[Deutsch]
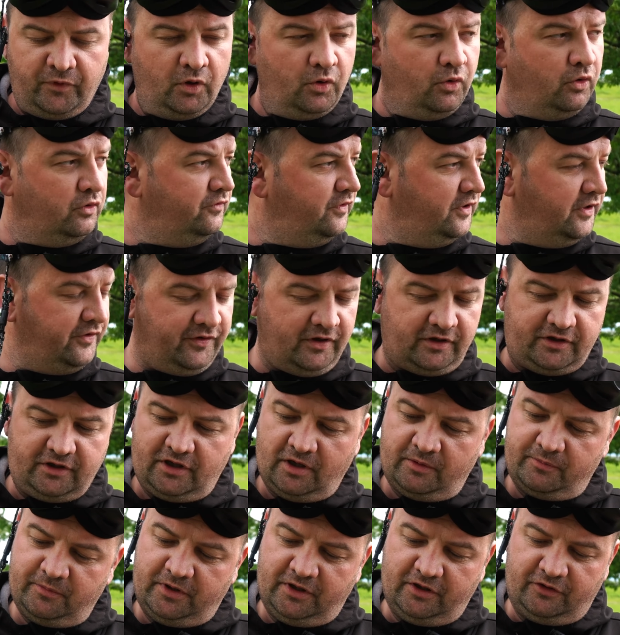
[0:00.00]
Und wie gesagt, ich
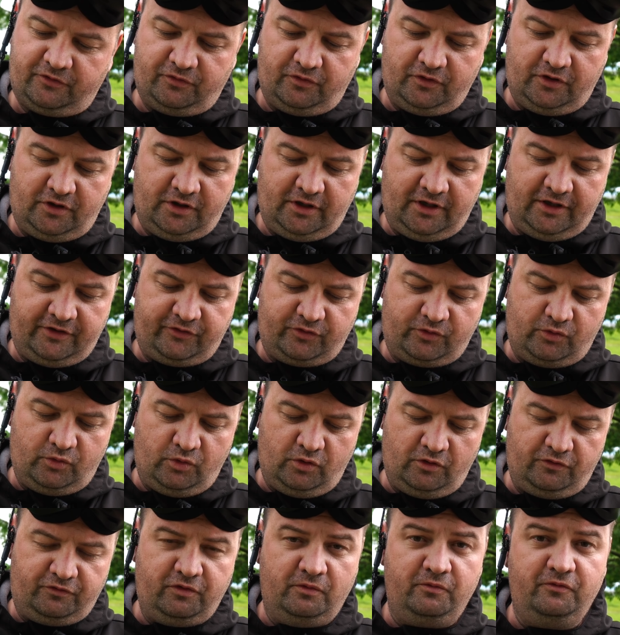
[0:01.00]
habe mich jetzt für den
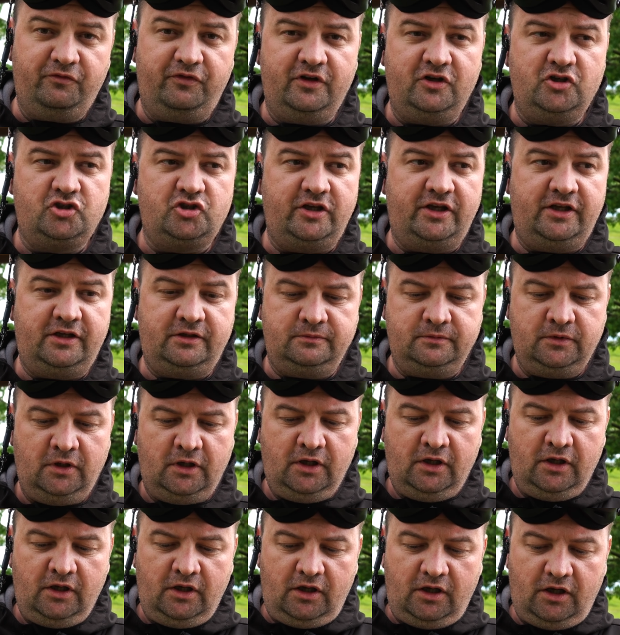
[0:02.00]
Netzgurl 5 entschieden.
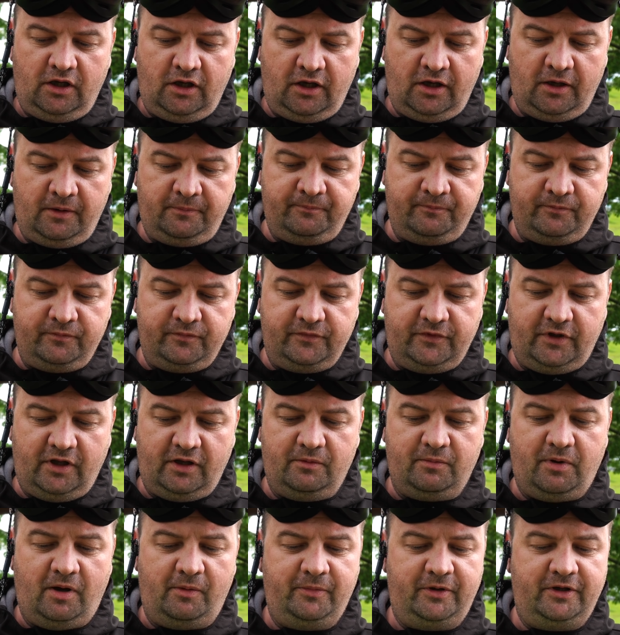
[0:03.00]
Ähm,
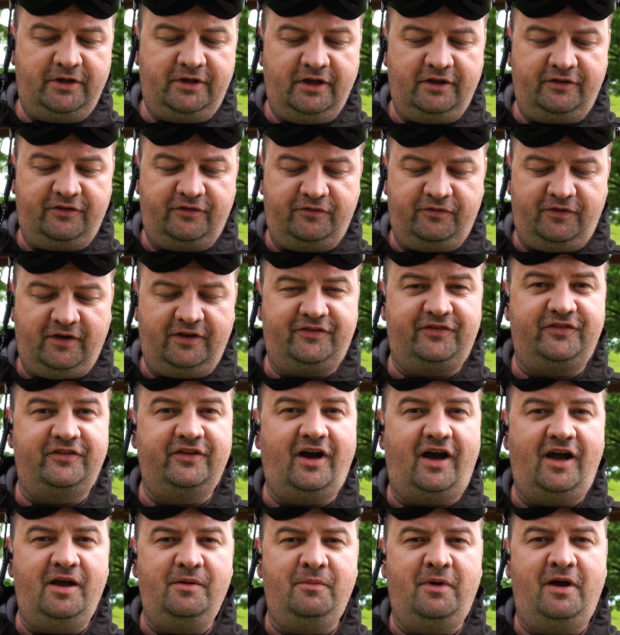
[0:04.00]
den habe ich jetzt fast
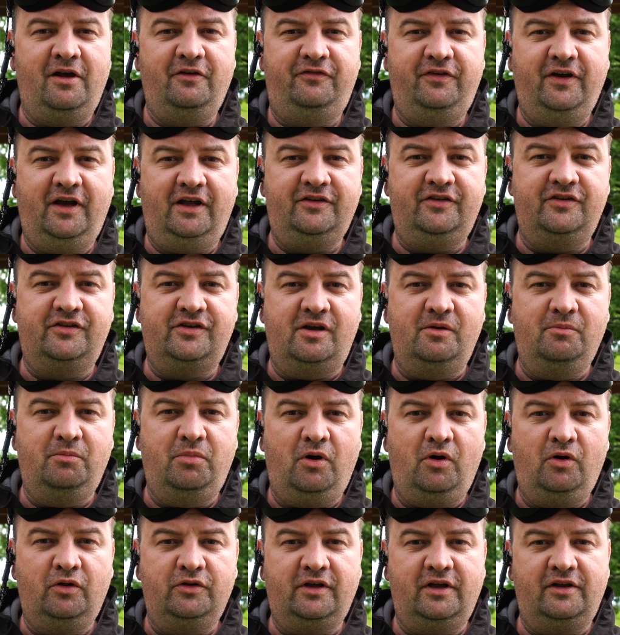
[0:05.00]
dreimal fertig
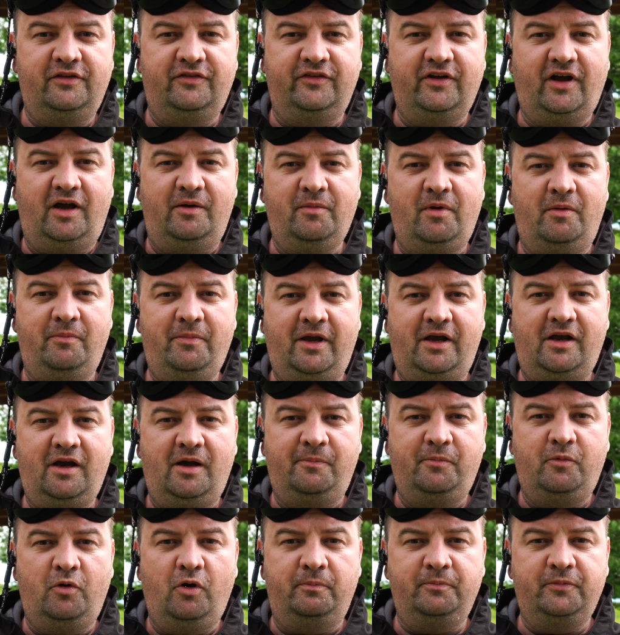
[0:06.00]
gebaut als dreimal
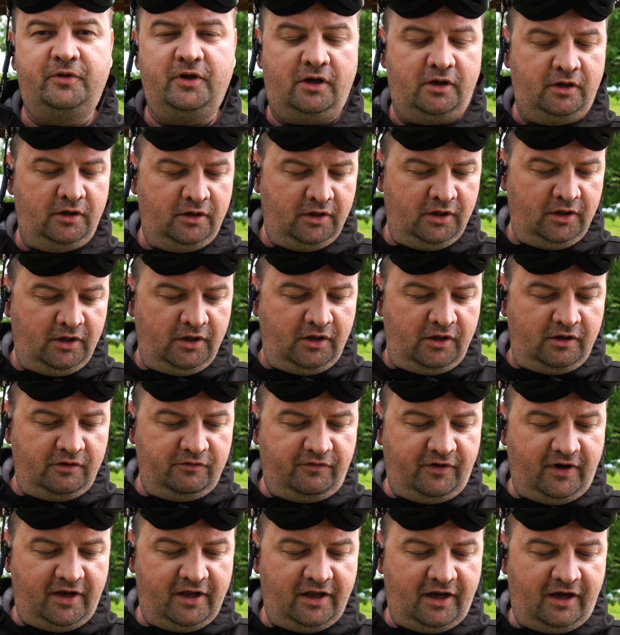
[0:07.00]
Backup-Copter
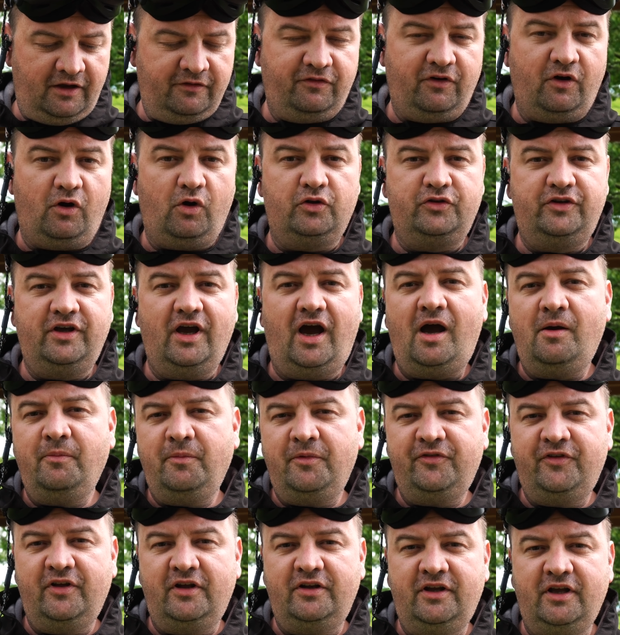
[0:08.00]
weil einfach auch die
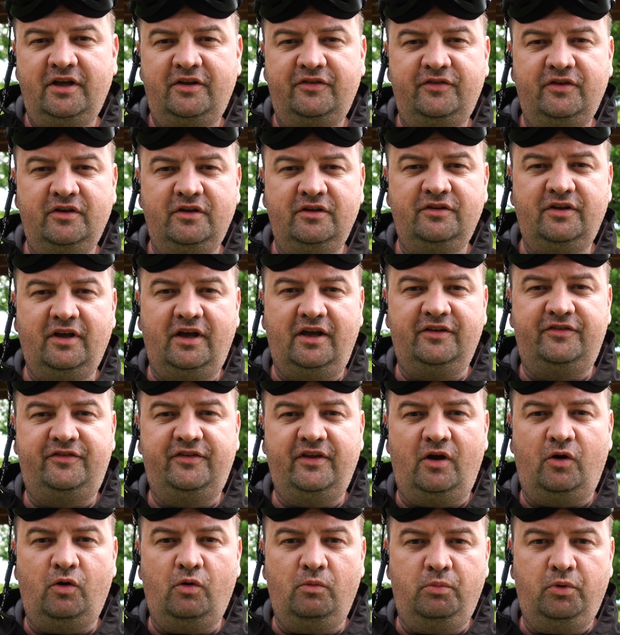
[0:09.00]
Arme sehr dick sind, er ist
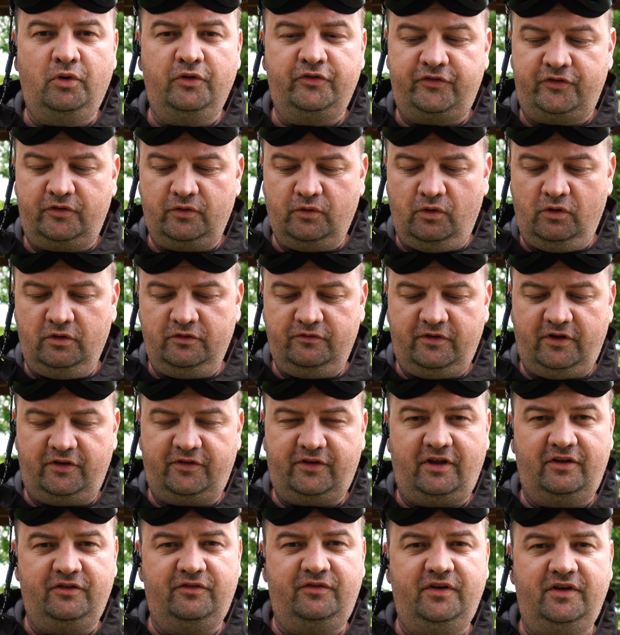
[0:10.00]
sehr robust und was
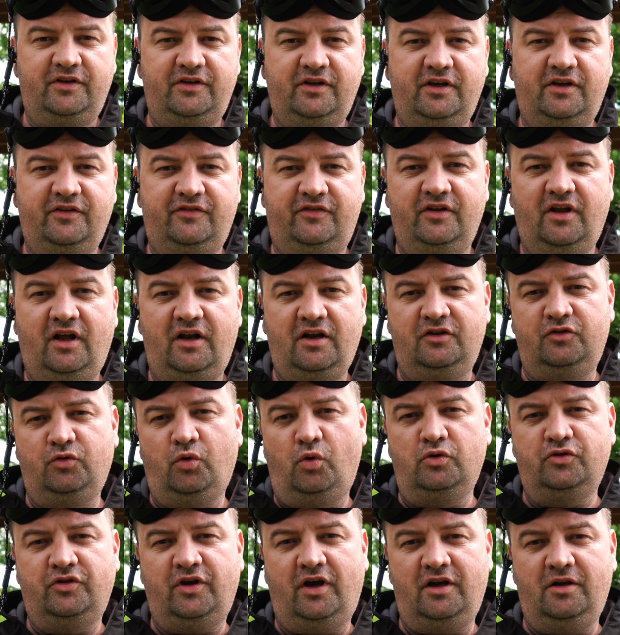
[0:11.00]
ganz wichtig ist, sind alle
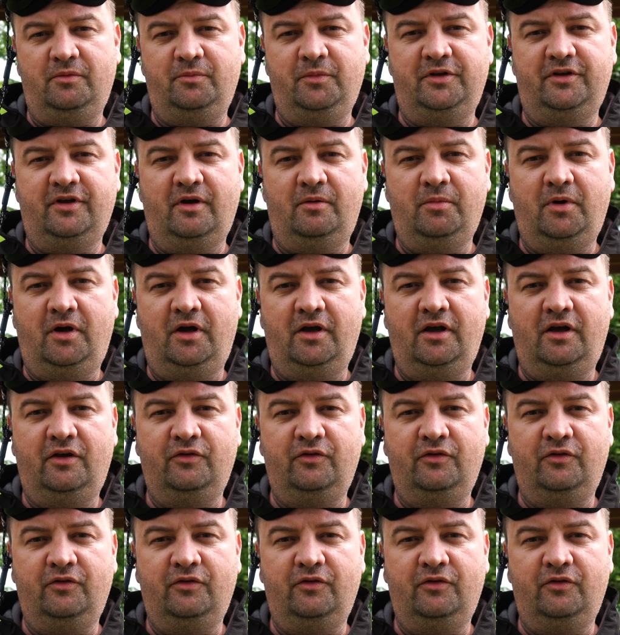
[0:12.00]
Druckteile mit dabei.